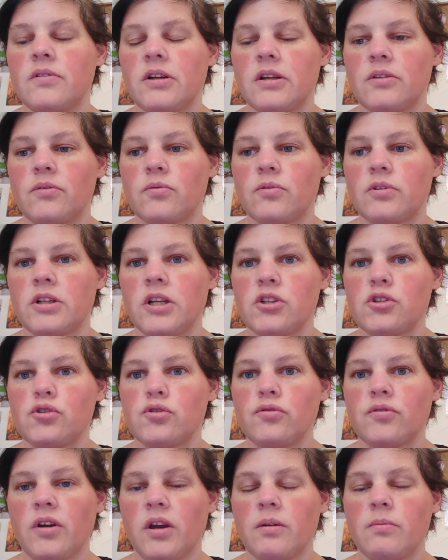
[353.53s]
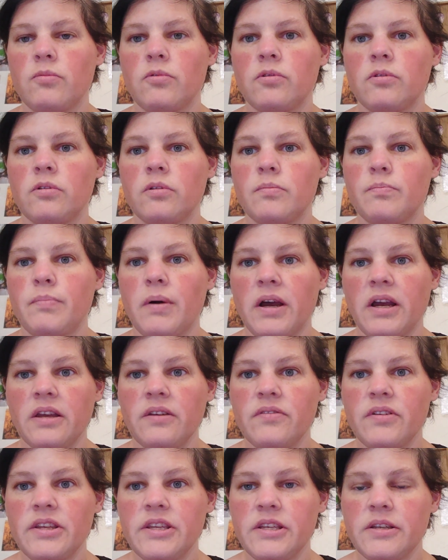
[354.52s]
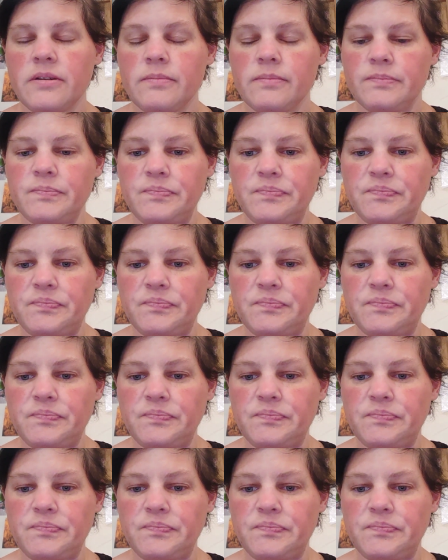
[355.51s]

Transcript: Voilà, donc là, je suis vraiment euh, pas réveillée.